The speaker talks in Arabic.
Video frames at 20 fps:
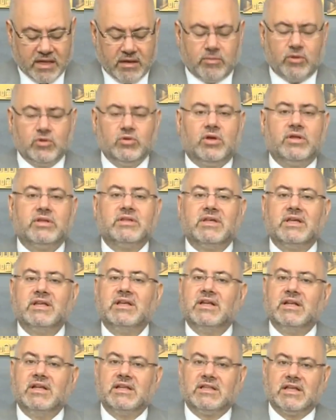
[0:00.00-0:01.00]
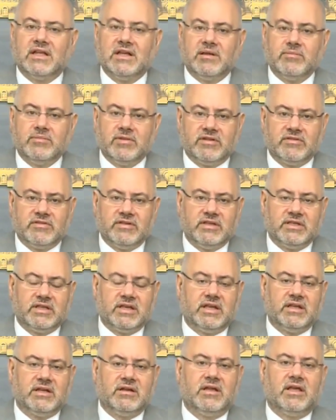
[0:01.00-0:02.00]
الموضوع الثاني اللي تكلمنا فيه
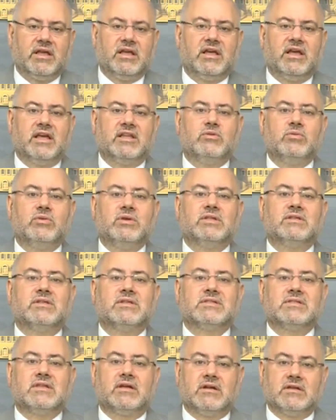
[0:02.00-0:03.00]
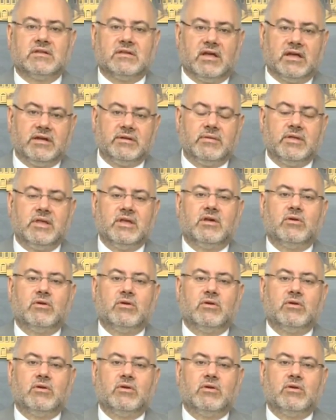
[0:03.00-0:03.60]
كان آه، أدوية السرطان